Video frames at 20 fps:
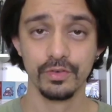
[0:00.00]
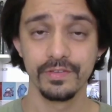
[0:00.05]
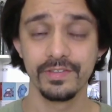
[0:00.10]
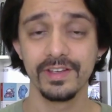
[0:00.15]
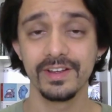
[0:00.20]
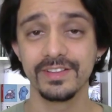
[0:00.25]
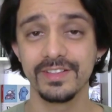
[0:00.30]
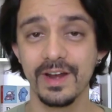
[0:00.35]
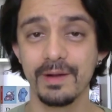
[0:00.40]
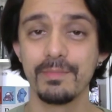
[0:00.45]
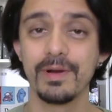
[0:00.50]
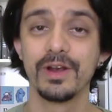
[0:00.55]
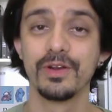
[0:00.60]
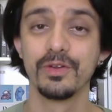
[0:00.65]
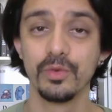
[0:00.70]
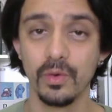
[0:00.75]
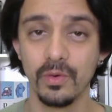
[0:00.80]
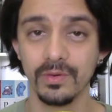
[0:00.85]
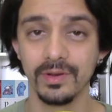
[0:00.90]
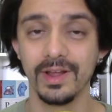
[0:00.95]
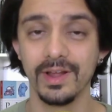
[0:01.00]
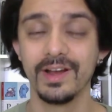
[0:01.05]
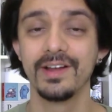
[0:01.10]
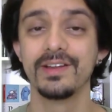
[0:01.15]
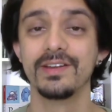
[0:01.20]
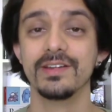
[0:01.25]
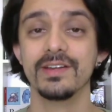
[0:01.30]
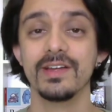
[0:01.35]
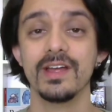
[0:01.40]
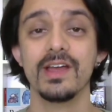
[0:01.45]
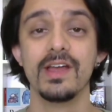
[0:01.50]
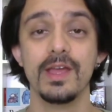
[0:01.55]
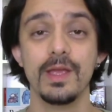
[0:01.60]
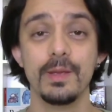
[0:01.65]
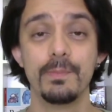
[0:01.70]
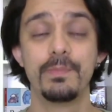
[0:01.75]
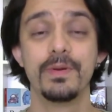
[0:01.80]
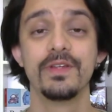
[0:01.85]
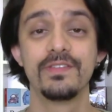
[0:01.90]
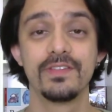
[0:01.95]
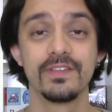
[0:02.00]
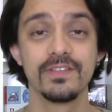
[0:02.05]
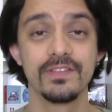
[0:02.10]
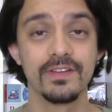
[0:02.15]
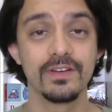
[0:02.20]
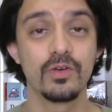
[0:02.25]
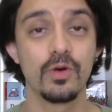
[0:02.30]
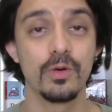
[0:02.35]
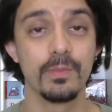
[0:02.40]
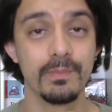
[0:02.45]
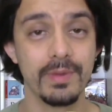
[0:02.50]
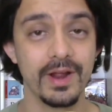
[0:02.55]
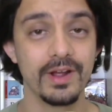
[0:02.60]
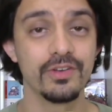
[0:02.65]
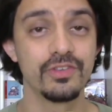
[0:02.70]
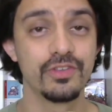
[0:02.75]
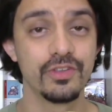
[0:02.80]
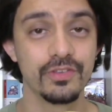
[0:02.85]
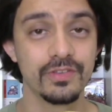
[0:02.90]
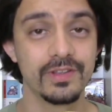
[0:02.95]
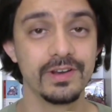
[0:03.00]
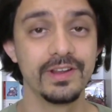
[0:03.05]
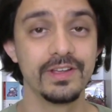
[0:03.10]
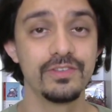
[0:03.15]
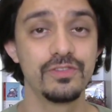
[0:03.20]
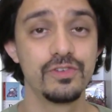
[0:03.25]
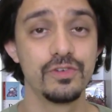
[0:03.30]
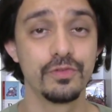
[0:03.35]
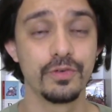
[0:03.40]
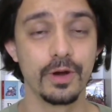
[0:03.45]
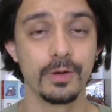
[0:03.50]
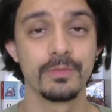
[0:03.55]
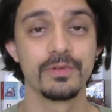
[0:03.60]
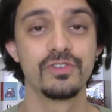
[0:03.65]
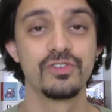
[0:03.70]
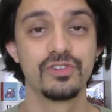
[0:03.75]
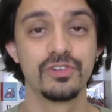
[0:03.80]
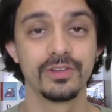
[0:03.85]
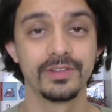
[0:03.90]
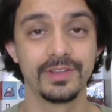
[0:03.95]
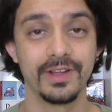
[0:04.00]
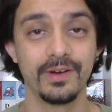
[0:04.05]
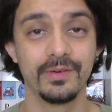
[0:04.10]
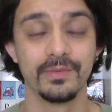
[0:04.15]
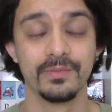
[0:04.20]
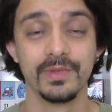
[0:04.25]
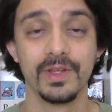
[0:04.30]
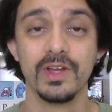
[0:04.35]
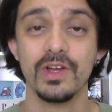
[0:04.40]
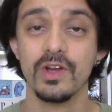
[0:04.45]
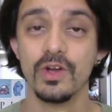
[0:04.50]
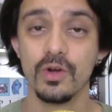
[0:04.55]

Você que trabalha no online e precisa cobrar os seus clientes de forma digital,